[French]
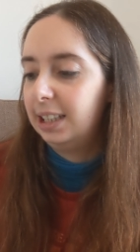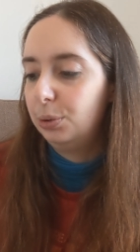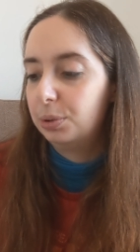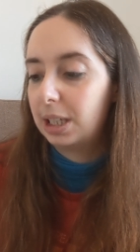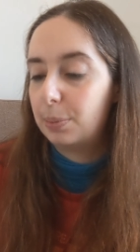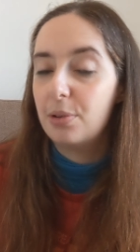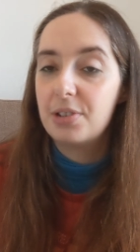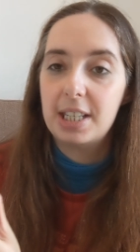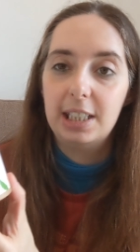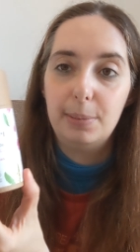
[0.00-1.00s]
et
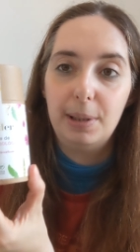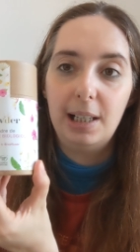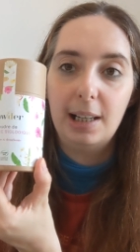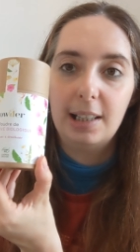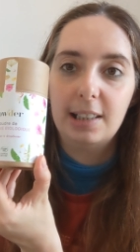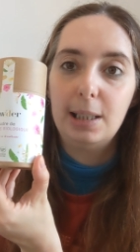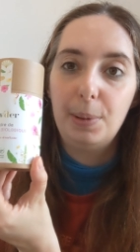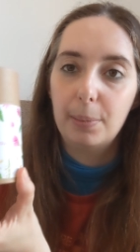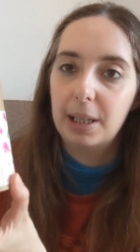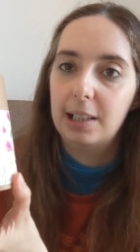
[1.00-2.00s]
notamment ça démêle
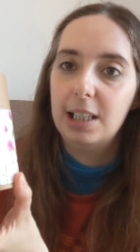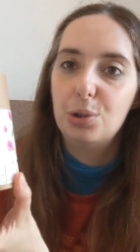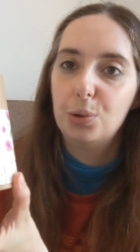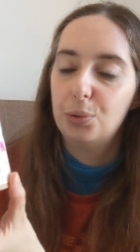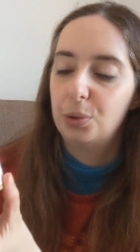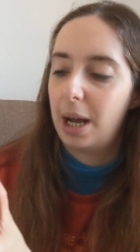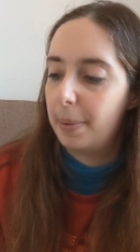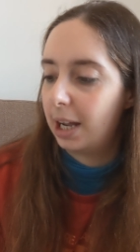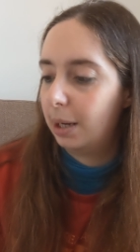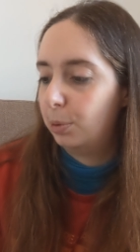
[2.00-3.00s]
hyper bien les cheveux
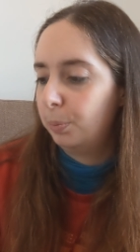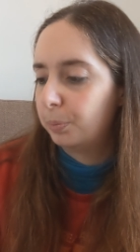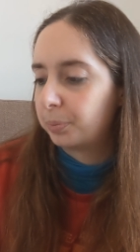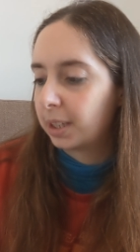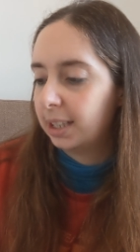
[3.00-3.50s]
apparemment.